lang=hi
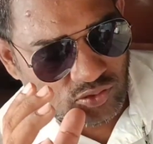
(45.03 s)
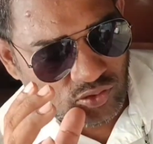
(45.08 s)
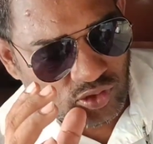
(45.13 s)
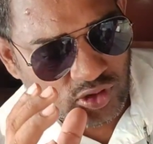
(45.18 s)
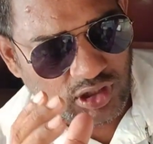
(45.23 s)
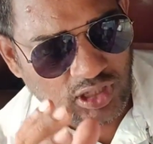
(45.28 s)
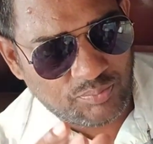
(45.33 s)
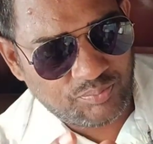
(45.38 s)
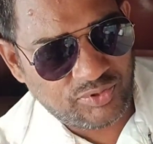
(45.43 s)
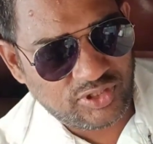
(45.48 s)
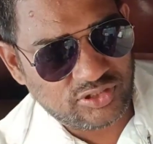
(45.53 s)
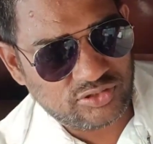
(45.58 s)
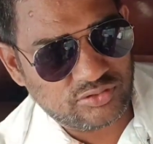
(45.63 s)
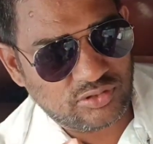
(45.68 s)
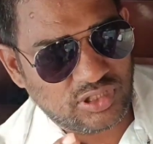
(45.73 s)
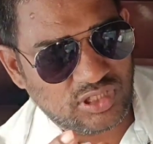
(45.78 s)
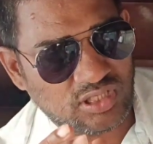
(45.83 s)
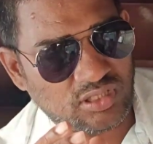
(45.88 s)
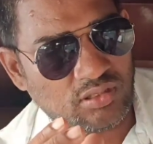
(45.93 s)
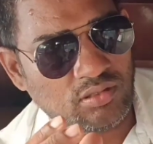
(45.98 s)
वो टॉपिक
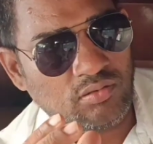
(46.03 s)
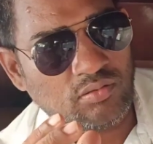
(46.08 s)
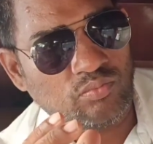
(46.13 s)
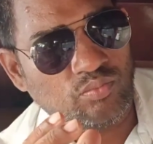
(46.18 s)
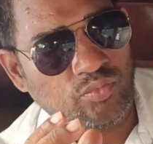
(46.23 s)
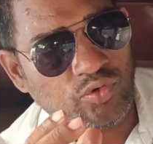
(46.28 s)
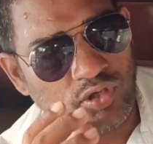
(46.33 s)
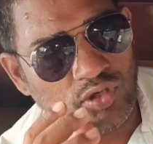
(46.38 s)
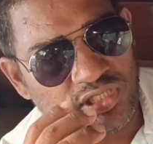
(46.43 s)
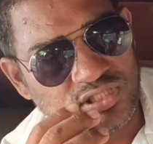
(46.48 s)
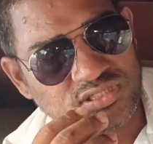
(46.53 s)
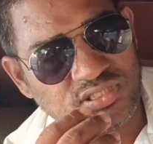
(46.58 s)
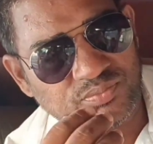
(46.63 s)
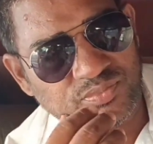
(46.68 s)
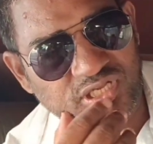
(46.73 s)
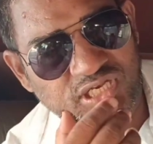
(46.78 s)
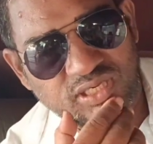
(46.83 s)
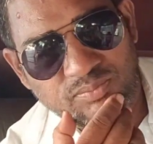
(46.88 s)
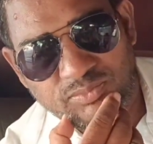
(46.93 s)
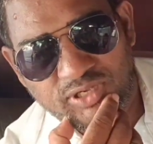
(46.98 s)
जो है बोलने
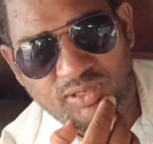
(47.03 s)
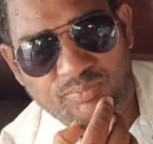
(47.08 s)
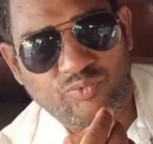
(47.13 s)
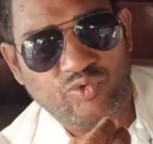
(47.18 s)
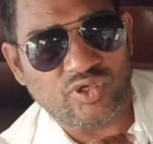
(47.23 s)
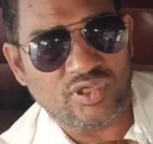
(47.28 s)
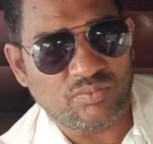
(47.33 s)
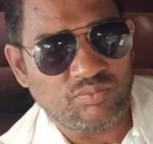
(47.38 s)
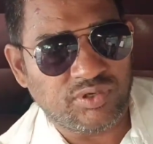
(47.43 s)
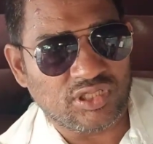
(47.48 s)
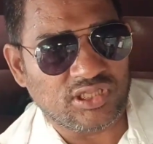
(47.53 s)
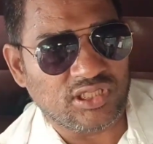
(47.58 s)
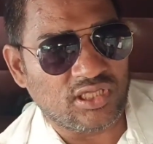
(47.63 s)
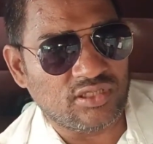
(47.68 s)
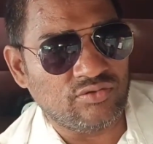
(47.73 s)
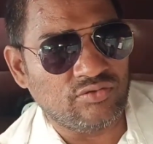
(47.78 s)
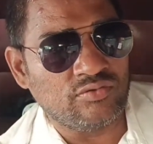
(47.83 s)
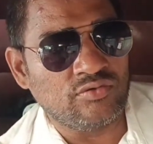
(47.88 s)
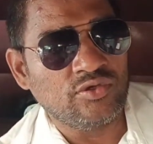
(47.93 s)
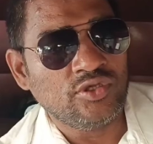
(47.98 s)
से पहले मैं आपको एक
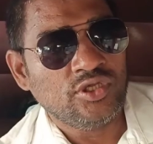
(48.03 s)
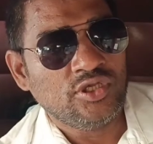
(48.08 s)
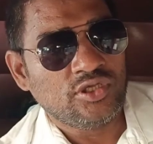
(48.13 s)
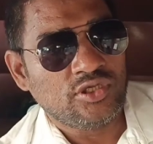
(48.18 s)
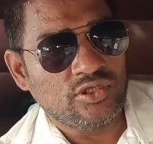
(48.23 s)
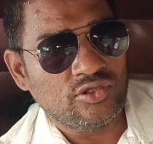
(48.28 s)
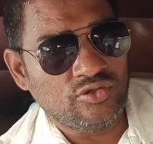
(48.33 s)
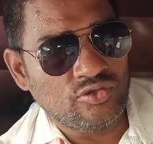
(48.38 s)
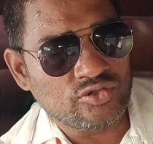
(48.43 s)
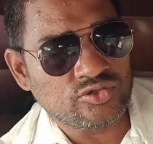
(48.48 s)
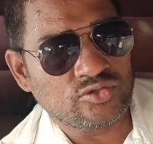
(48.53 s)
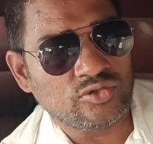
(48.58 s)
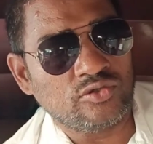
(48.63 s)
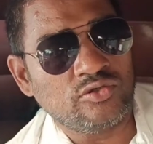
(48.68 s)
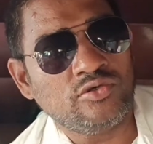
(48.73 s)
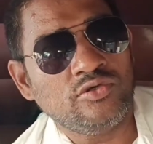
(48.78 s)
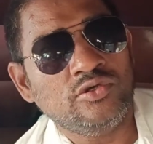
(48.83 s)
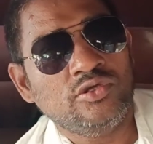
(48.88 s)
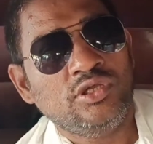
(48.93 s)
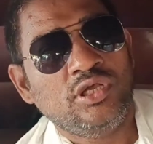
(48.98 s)
बता दूँ कि
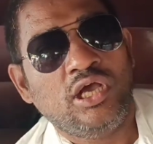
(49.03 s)
दोस्तों